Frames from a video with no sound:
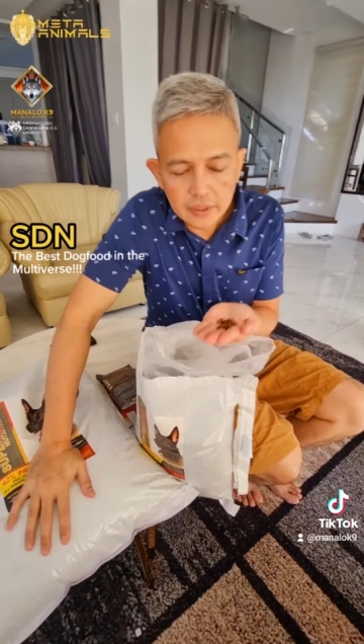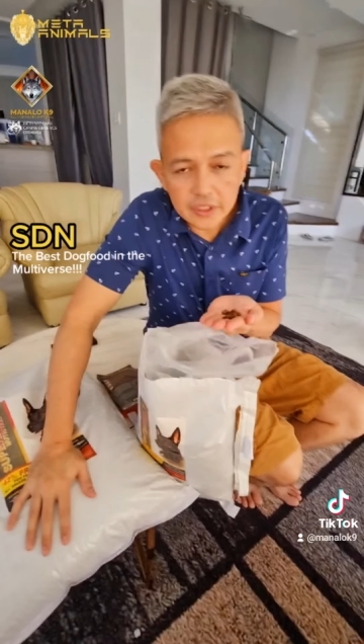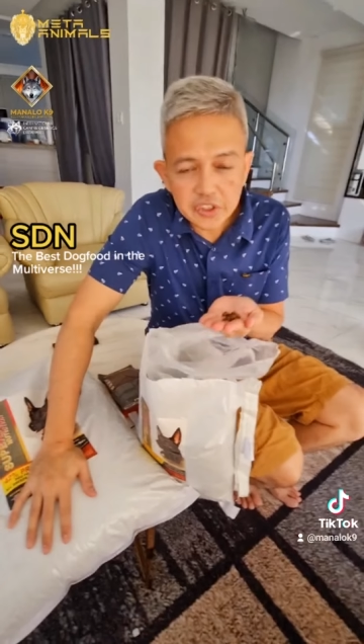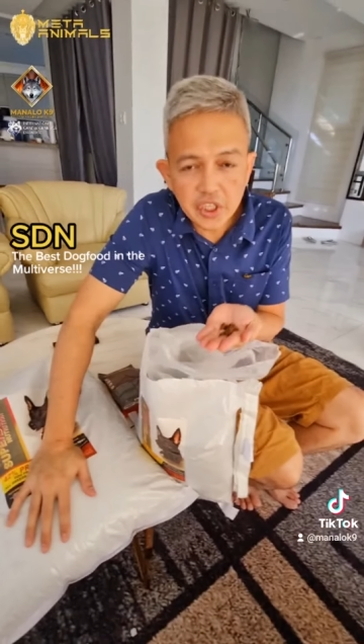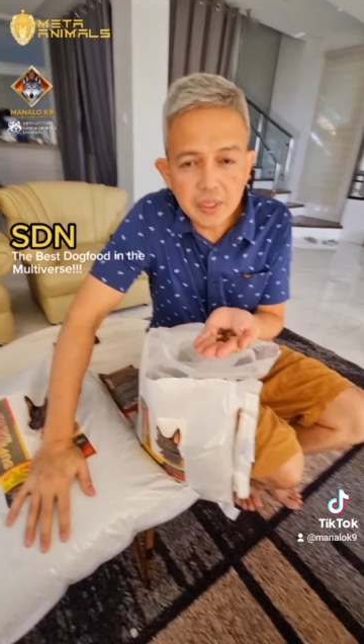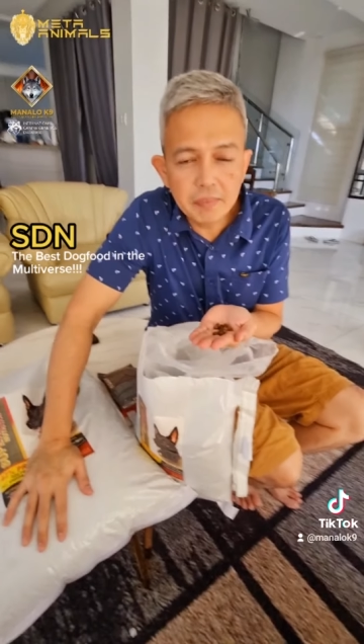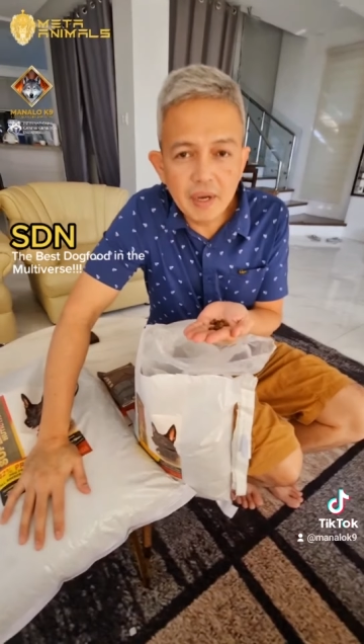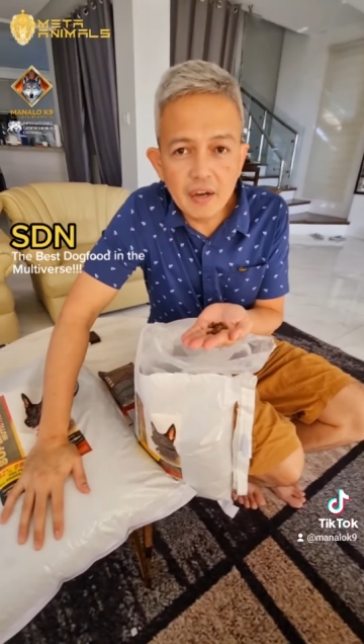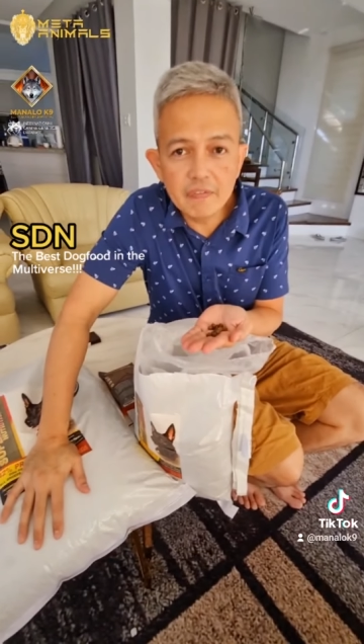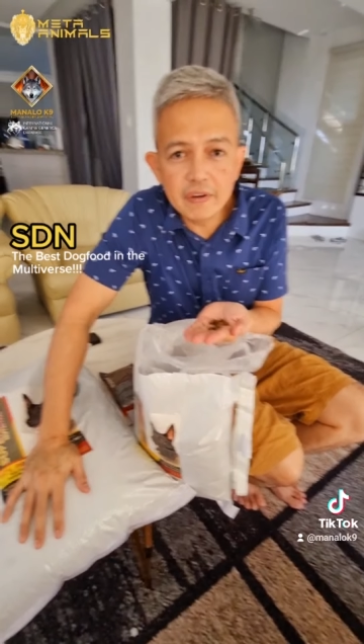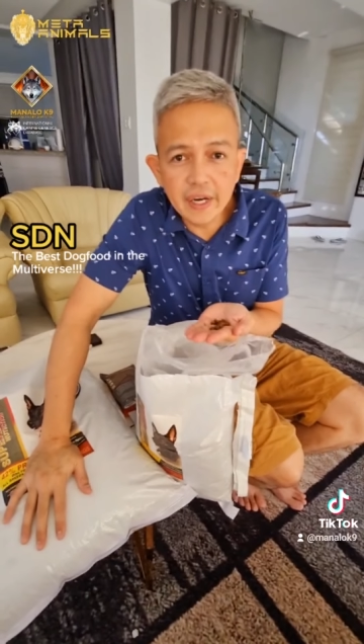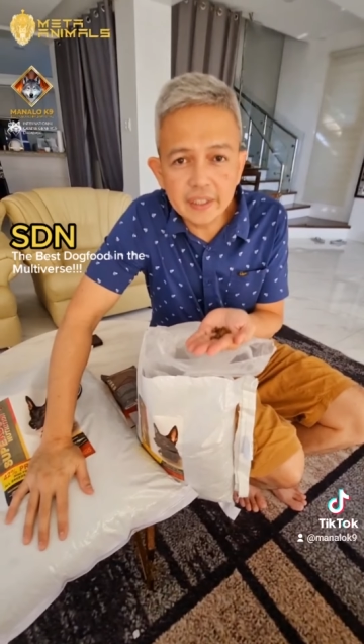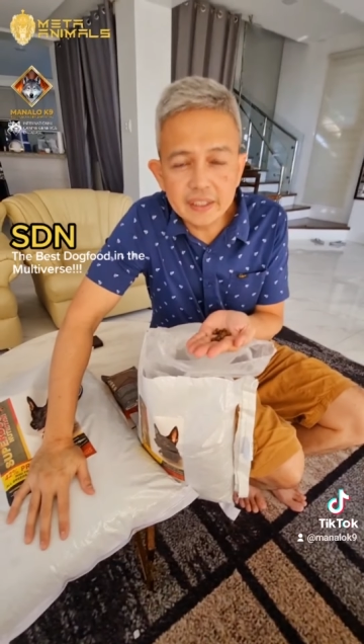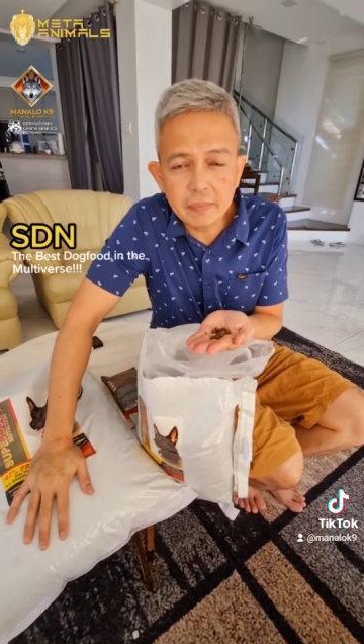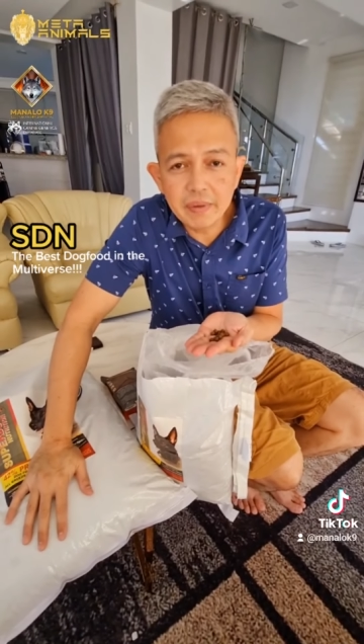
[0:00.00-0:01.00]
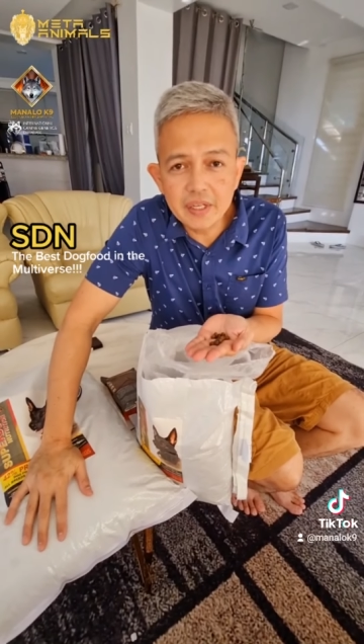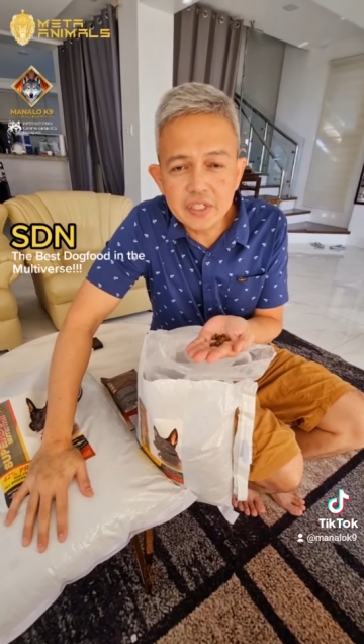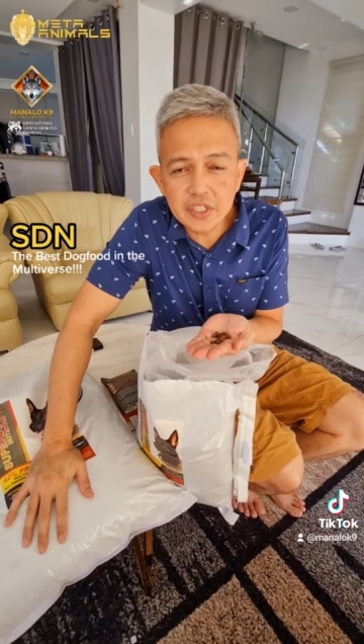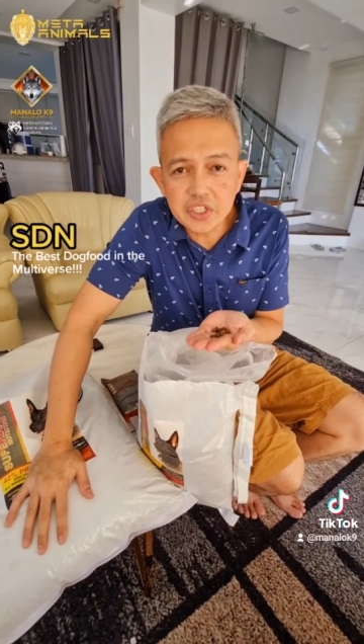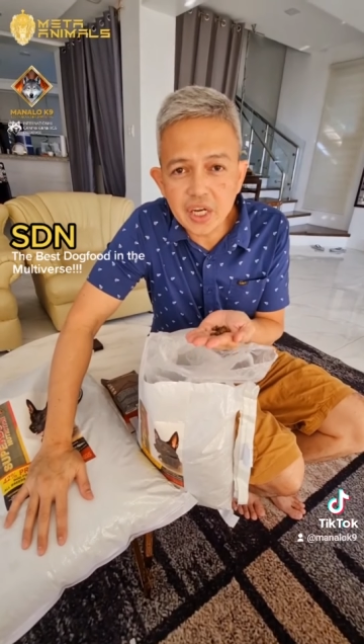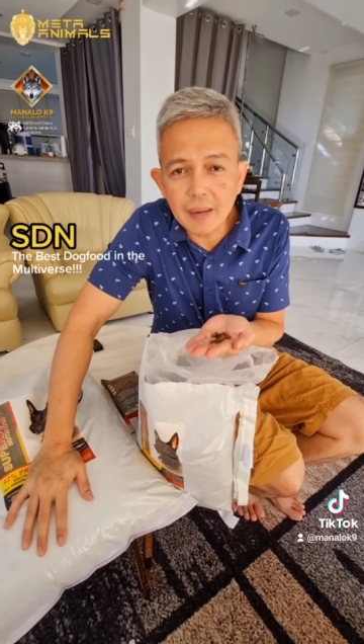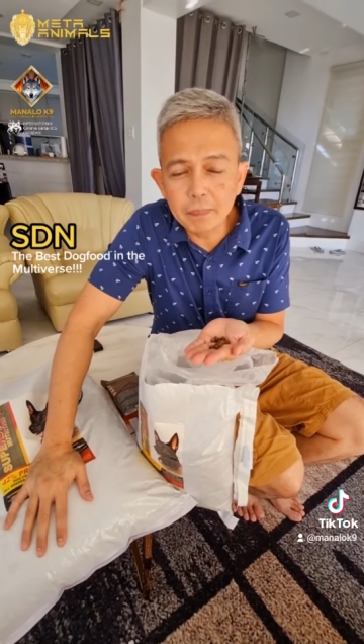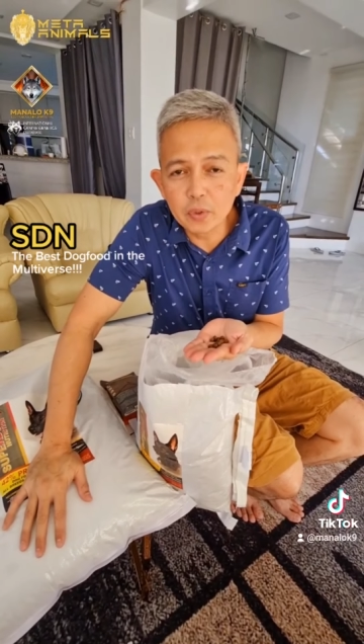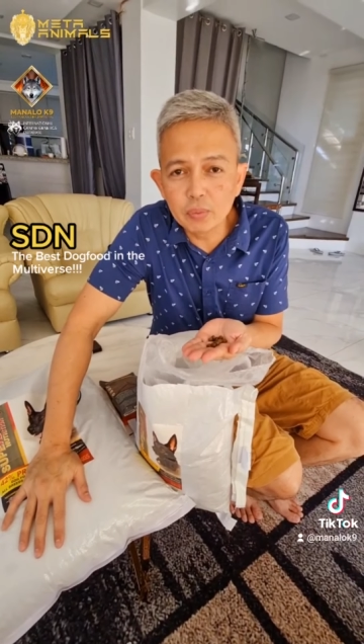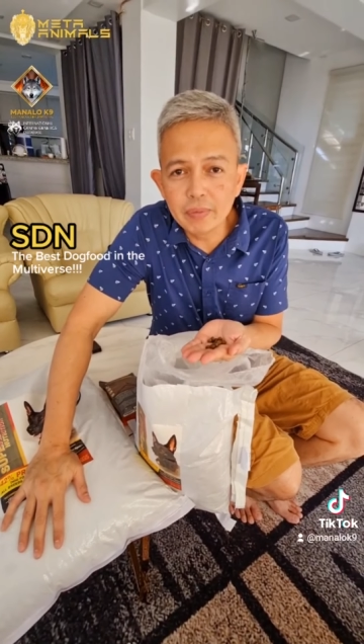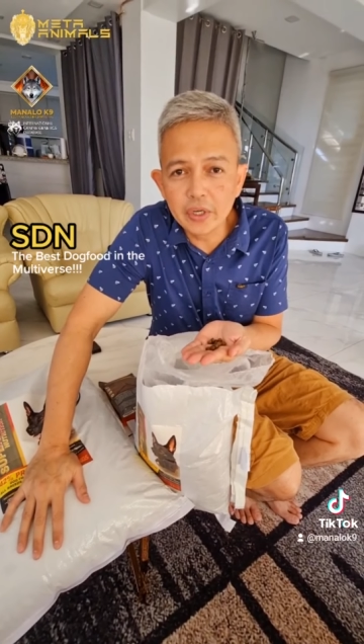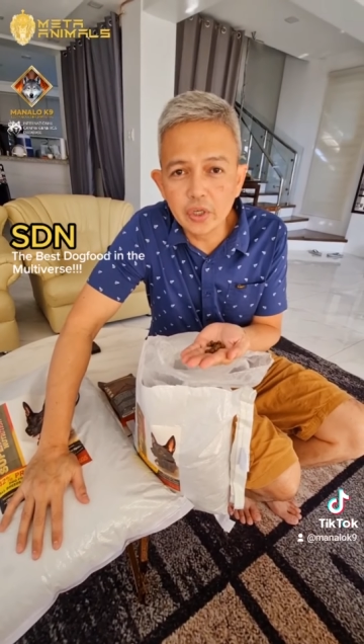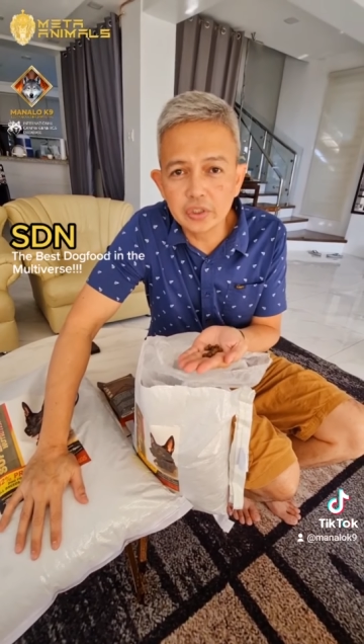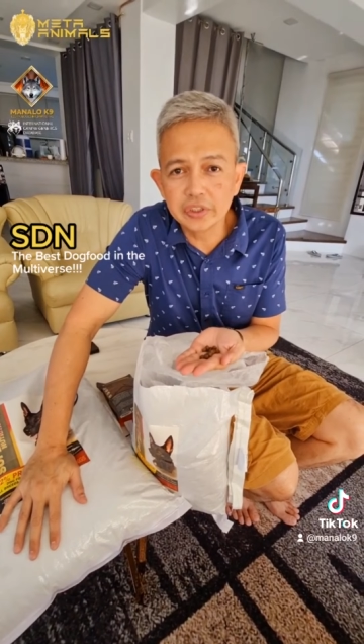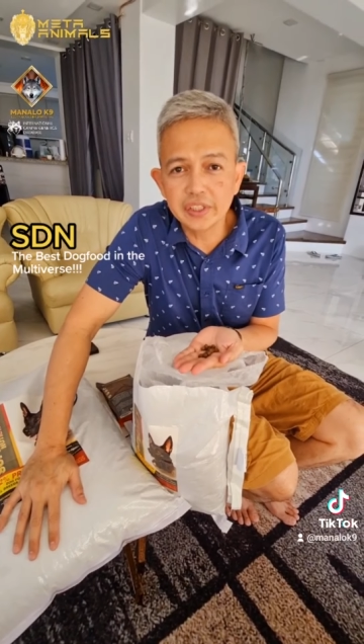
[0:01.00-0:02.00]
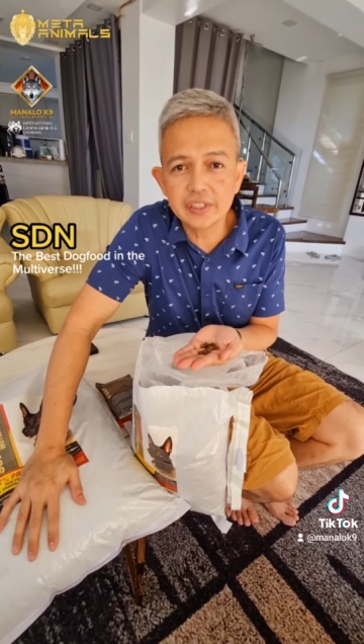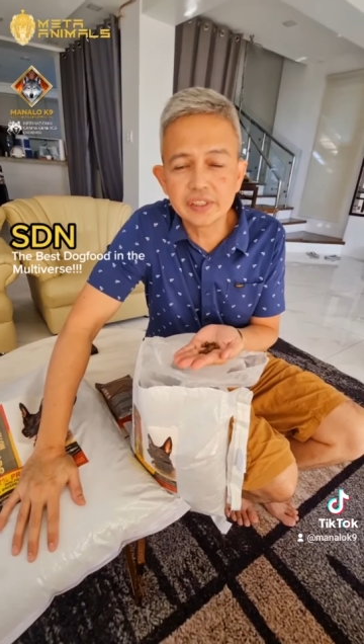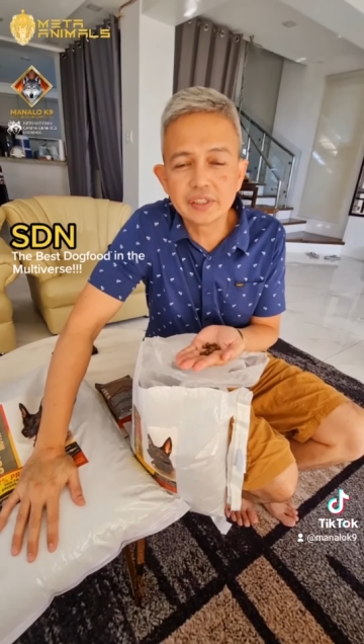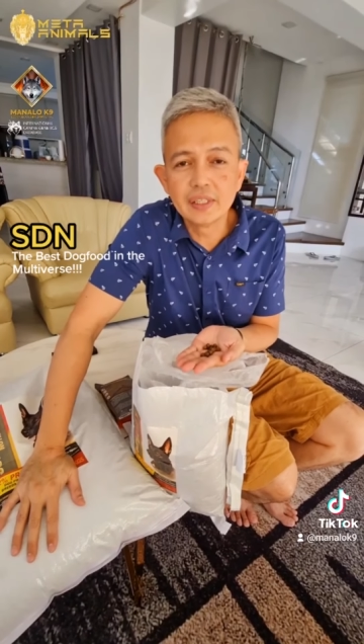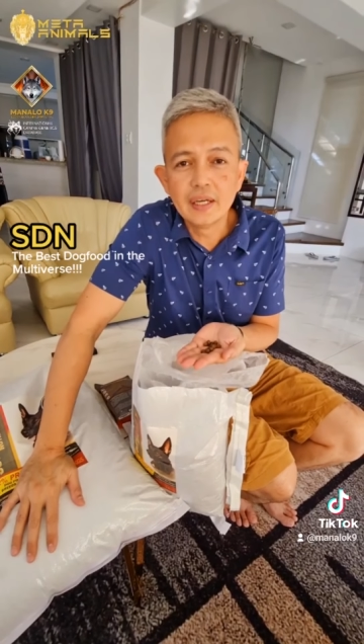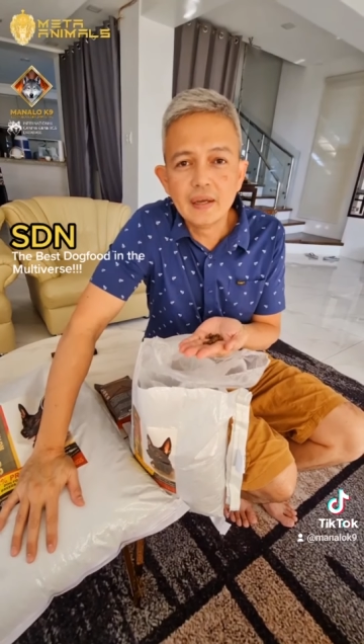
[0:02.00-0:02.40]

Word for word: Kasi yung mga vitamins at saka probiotics,